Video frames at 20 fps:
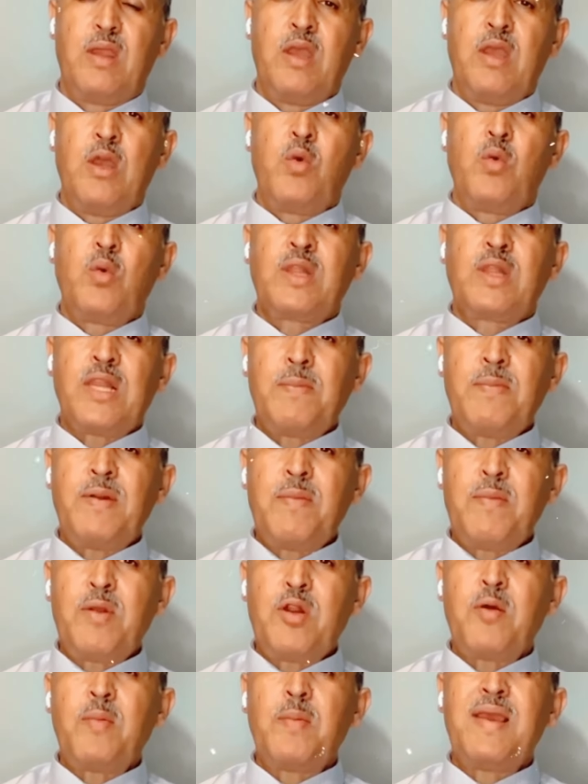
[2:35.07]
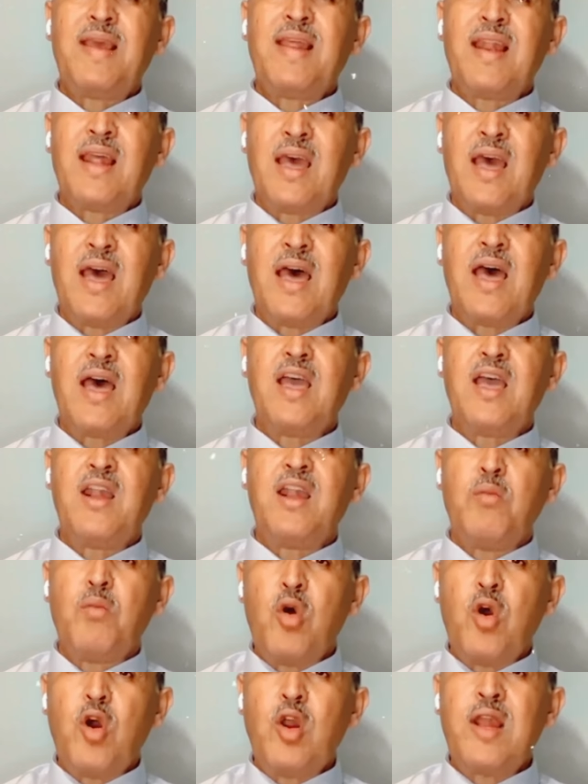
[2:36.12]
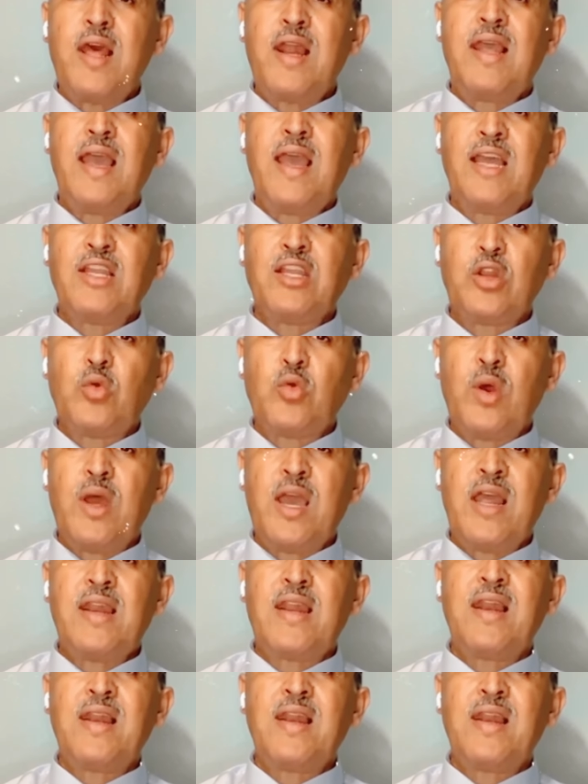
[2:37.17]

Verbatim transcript: وطلبنا منهم إلغاء المهلة اللي حددوها لنا